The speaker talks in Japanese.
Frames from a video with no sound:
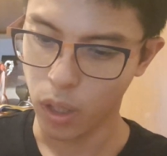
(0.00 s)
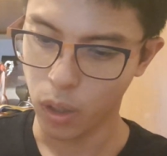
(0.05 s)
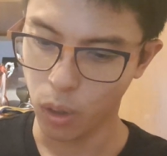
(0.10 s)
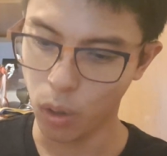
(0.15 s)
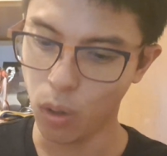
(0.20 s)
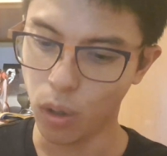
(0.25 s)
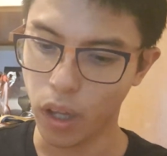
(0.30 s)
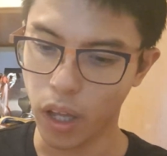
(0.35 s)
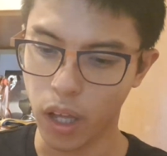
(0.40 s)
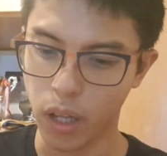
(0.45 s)

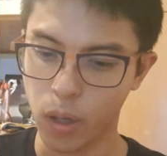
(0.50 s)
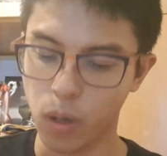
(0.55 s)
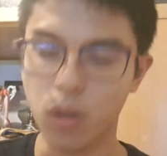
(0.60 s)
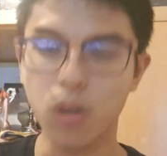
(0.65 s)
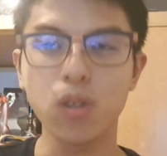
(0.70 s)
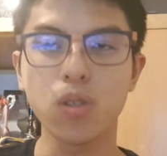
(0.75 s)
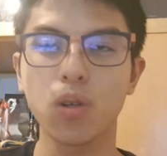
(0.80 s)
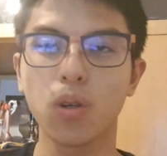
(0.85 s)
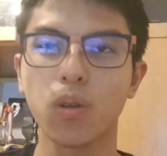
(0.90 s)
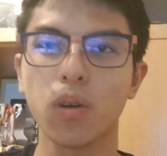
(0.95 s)
の、え
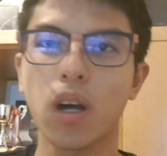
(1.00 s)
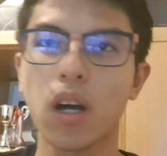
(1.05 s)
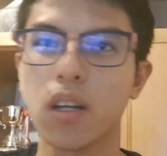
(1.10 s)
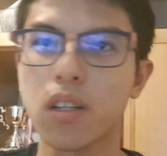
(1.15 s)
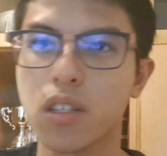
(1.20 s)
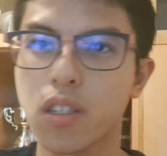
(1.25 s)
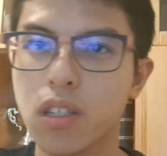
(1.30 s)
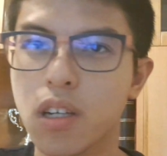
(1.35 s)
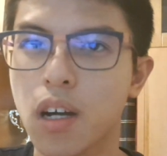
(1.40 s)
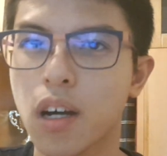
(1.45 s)
曲調の
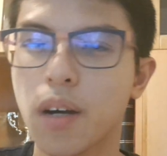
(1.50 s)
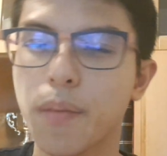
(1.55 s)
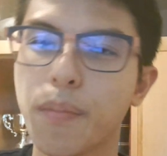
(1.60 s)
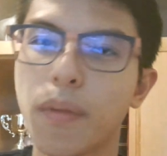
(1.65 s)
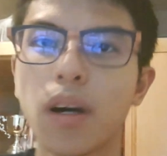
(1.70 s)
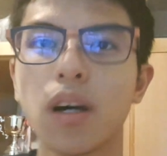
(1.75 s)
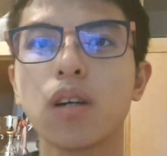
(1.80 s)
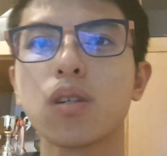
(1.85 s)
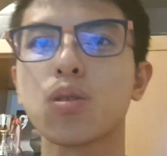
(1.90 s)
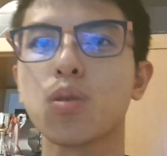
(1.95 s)
感じが、
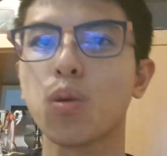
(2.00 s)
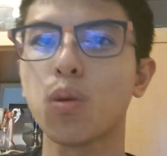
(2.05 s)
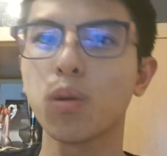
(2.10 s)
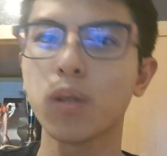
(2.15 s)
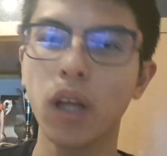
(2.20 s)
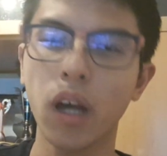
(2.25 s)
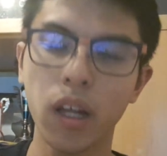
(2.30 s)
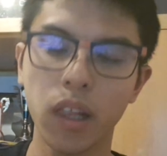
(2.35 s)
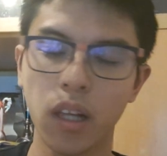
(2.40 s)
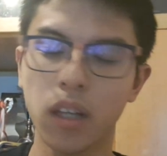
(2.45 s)
まあ、壮
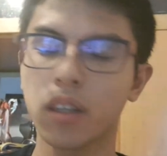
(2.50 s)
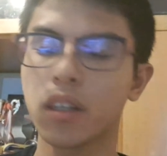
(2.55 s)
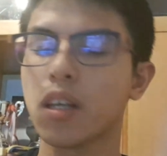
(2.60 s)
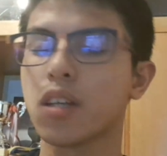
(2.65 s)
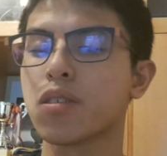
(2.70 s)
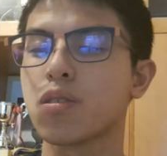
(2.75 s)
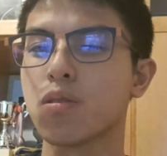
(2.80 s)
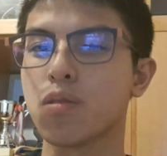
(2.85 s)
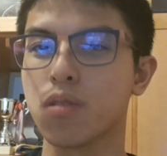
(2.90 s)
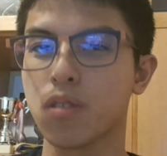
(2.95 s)
大になった
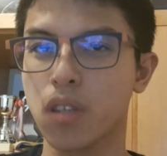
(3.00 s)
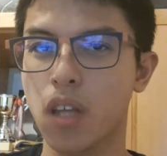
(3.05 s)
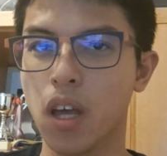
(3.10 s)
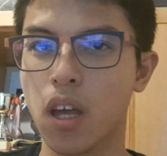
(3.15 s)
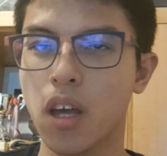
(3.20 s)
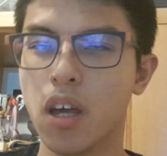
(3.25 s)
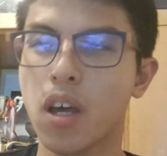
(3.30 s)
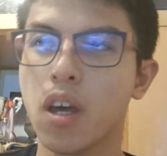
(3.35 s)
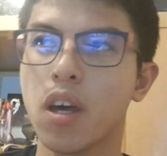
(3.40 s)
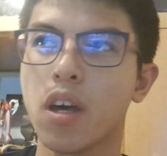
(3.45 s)
りするん
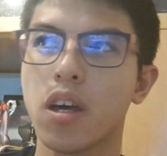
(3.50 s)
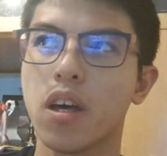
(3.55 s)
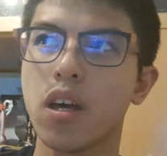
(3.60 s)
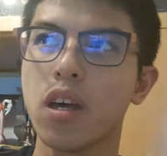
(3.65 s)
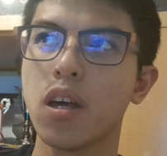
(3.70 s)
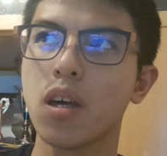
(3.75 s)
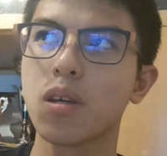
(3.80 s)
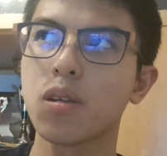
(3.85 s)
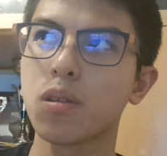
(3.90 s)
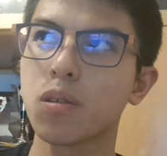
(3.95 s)
で、
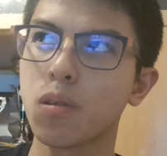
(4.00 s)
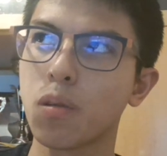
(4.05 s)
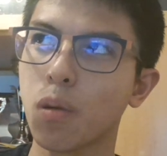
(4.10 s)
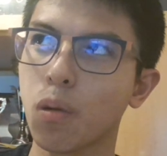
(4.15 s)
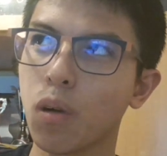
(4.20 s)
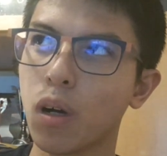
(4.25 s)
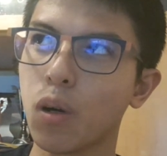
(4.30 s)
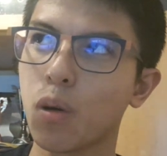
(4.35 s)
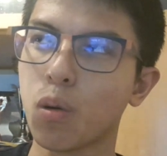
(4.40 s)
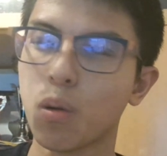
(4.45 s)
えー、そ
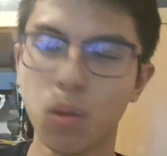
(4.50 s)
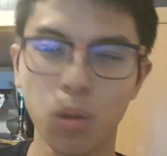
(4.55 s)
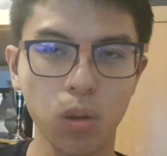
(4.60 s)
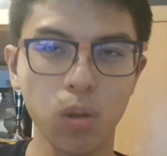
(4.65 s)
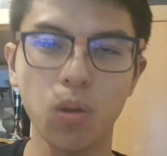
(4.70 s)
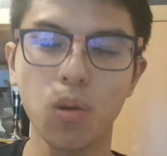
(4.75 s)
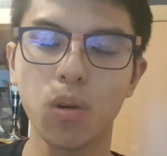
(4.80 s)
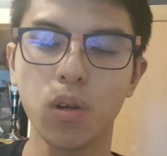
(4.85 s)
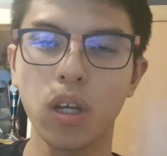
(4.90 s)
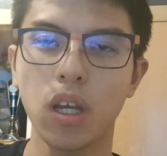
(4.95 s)
こが本
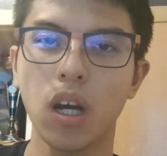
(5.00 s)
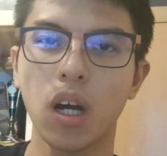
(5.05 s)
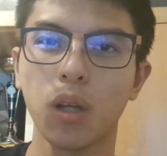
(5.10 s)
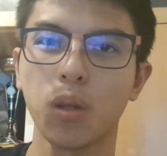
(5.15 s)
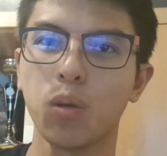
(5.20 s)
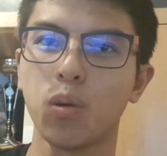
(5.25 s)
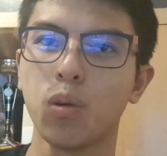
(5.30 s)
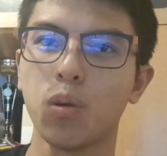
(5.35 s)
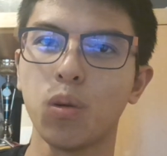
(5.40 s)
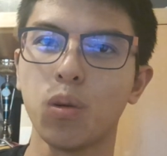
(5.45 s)
当にあ
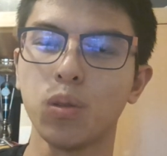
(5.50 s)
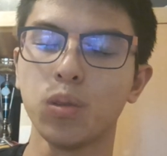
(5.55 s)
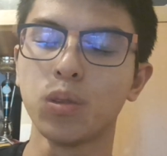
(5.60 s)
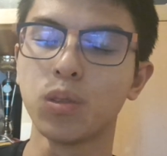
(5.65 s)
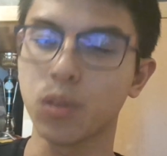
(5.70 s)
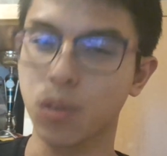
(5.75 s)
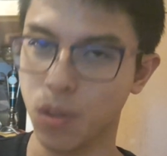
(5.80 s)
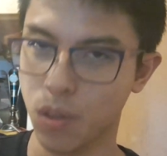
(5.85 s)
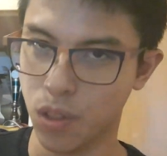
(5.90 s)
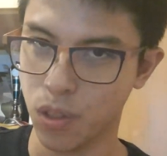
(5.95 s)
の
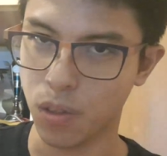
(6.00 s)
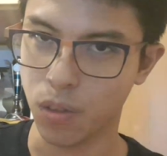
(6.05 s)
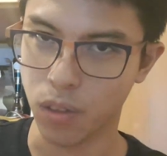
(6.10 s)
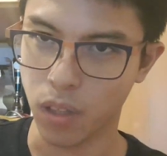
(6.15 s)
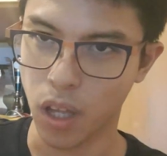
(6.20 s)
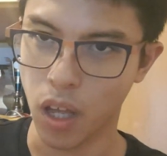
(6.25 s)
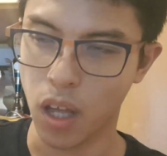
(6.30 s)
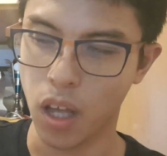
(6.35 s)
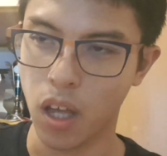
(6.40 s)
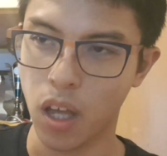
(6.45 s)
美しく
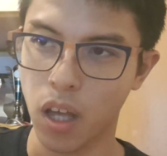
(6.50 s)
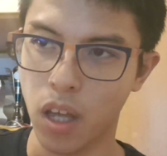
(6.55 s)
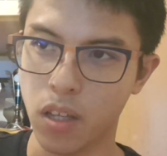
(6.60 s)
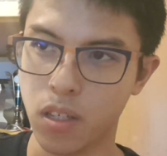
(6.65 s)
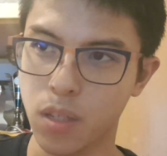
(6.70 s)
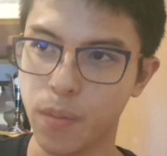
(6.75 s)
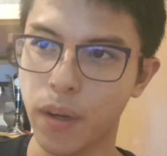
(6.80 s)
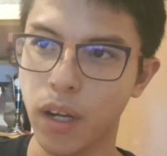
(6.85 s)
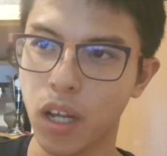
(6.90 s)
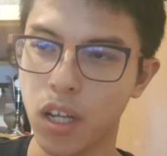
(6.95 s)
て、えー、
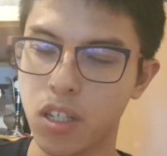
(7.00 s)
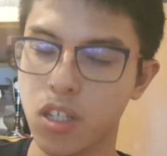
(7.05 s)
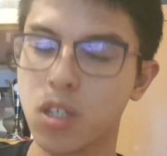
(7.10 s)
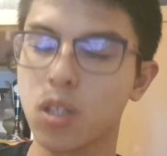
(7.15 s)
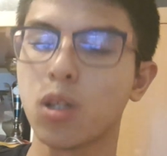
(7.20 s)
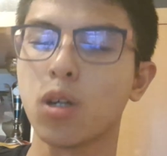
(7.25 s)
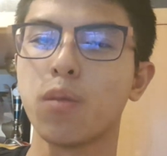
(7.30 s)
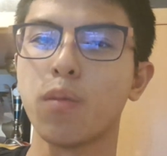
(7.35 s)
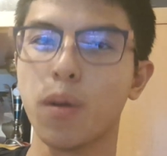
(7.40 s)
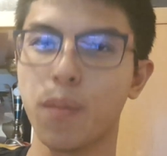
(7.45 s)
素晴らし
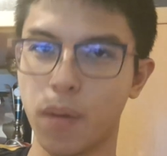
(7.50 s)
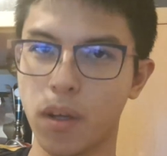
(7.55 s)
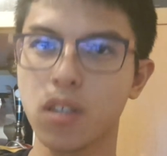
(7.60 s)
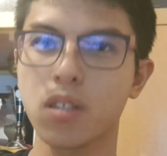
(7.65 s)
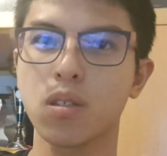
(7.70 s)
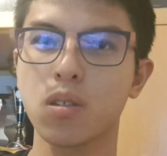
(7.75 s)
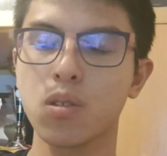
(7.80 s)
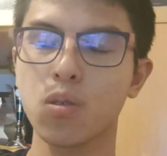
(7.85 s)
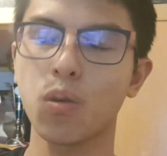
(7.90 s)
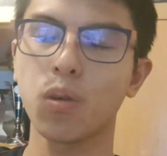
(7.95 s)
いと思いま
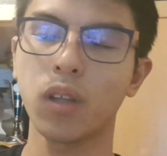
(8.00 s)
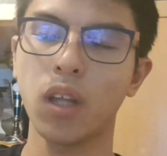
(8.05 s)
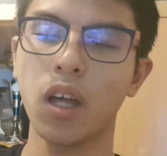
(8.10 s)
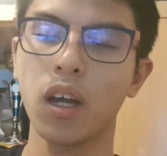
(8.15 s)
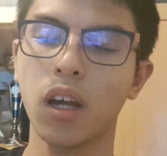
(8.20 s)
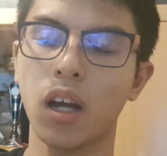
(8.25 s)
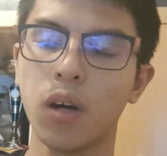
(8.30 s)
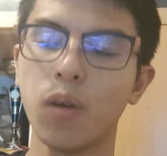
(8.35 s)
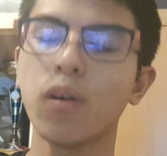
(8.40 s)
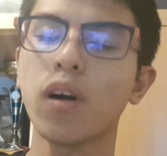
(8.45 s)
す。壮
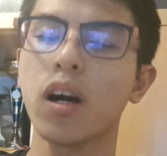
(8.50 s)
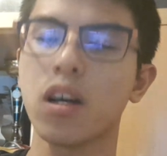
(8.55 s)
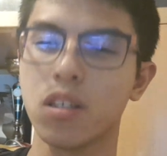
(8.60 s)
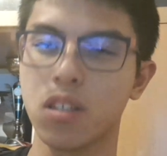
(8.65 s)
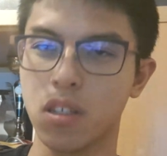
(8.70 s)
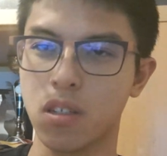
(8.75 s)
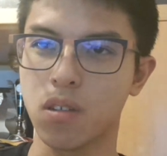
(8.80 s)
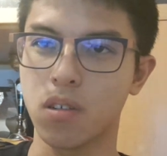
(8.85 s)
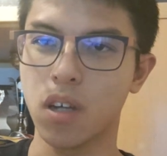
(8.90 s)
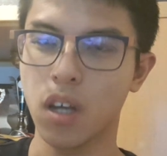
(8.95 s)
大感を感
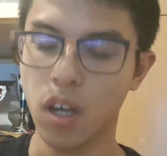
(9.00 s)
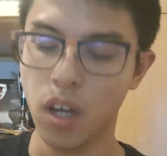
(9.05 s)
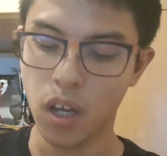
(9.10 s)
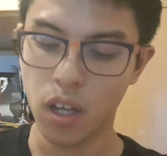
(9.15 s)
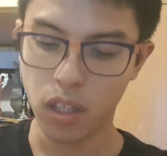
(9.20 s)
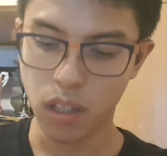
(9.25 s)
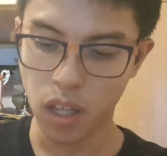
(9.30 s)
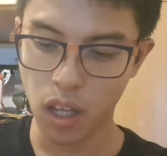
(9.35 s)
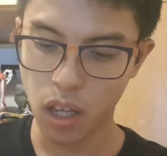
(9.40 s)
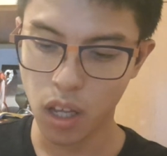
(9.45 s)
じる。
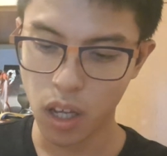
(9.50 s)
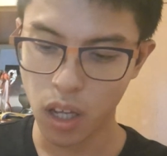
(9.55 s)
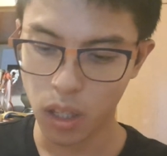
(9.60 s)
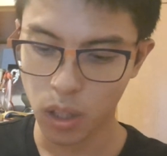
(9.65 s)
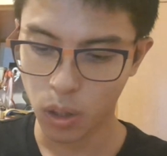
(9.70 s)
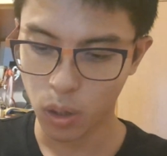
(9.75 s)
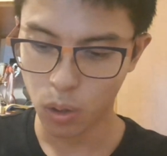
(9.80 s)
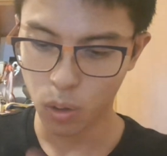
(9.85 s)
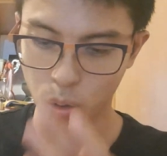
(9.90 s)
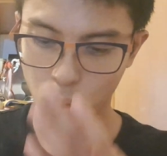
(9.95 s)
で、
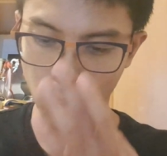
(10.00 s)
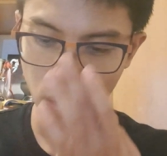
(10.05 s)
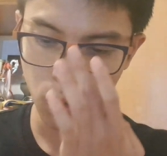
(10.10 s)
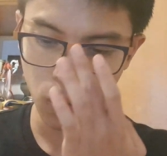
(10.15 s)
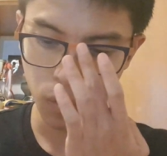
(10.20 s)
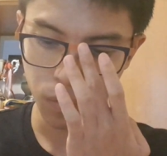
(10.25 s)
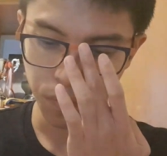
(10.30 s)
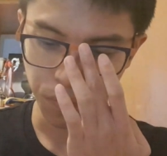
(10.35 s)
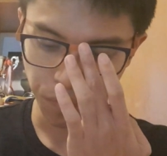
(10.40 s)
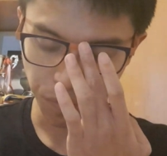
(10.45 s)
えー、っ
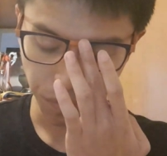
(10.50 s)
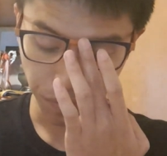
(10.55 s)
と、